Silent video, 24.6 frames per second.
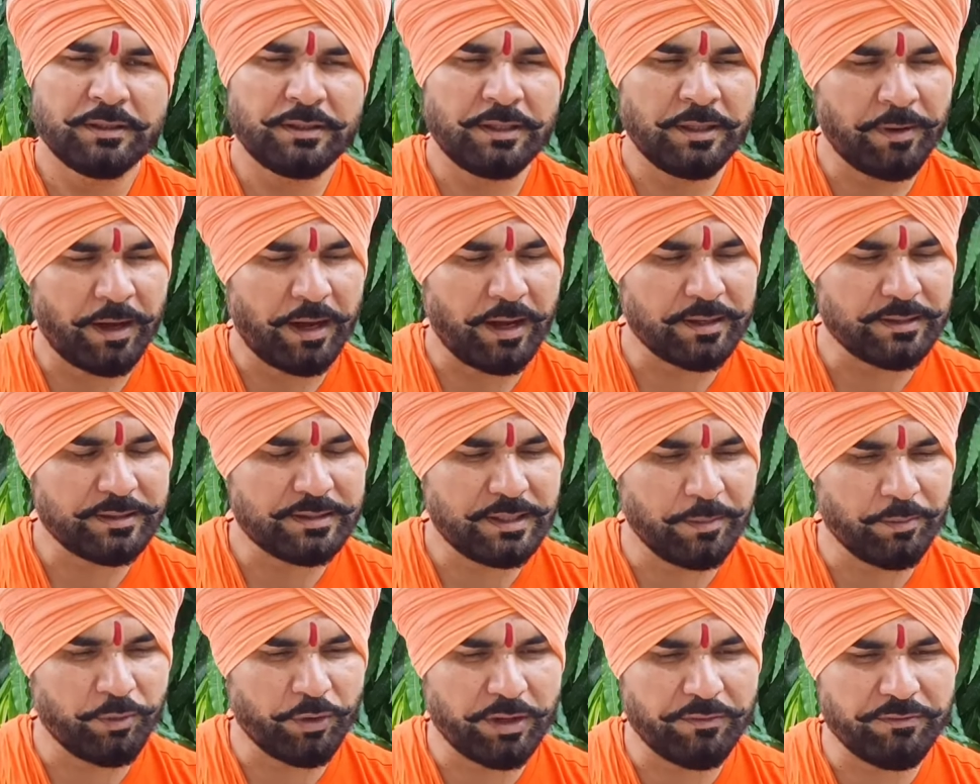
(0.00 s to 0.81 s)
दिमाग
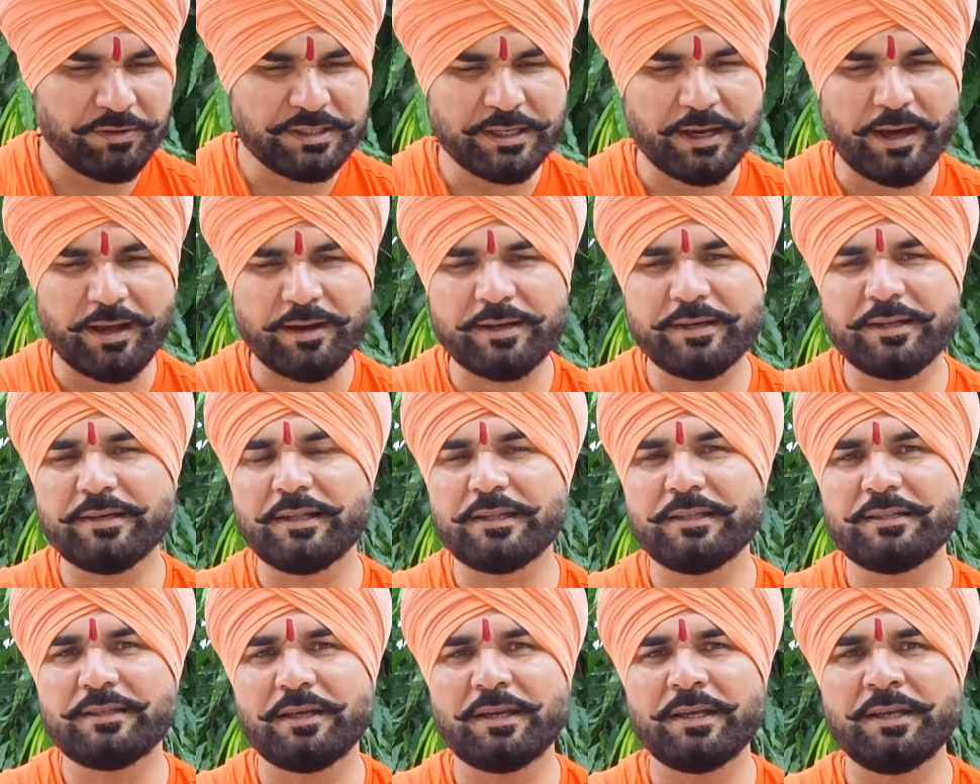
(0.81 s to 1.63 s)
से बुरे विचार
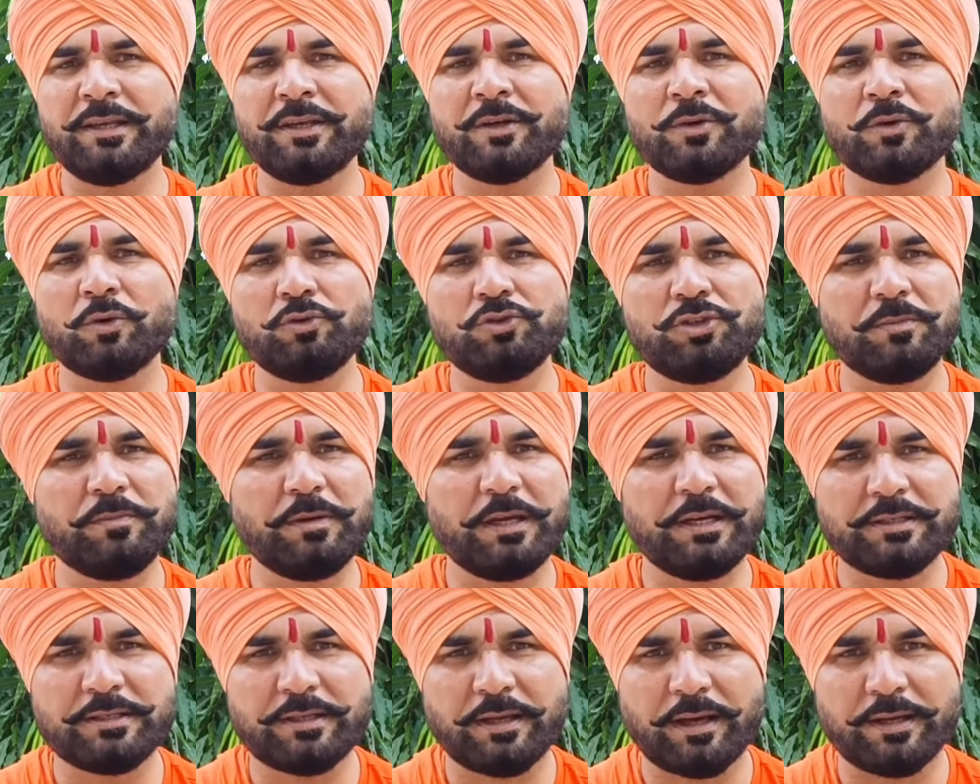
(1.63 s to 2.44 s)
निकलते नहीं जी
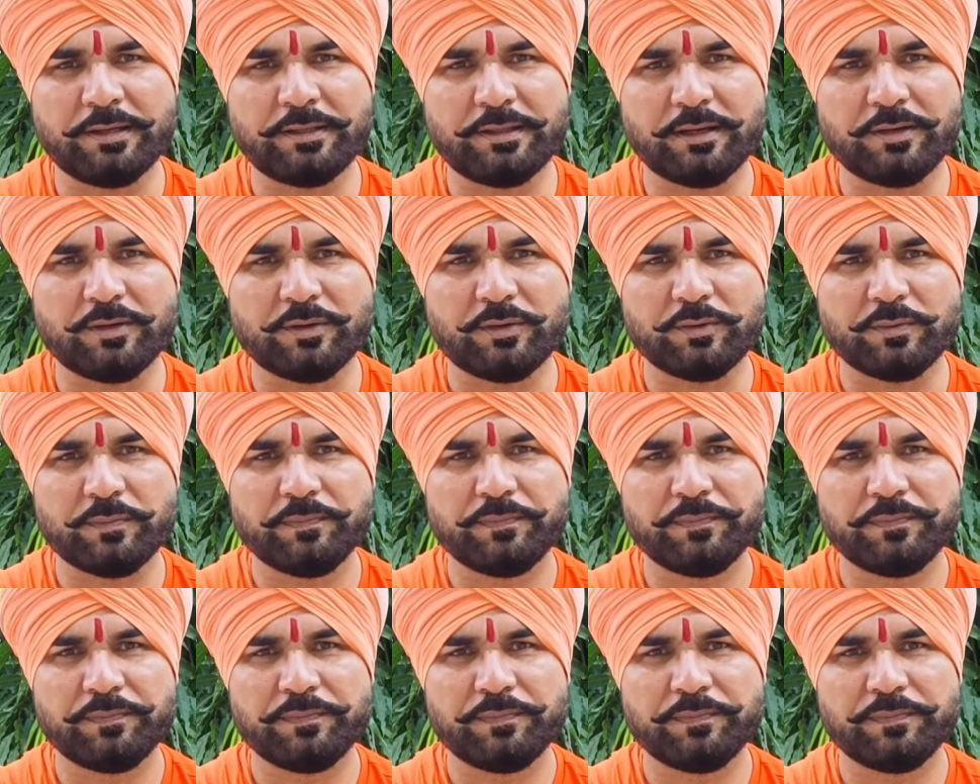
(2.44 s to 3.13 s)
मेरी सहायता करो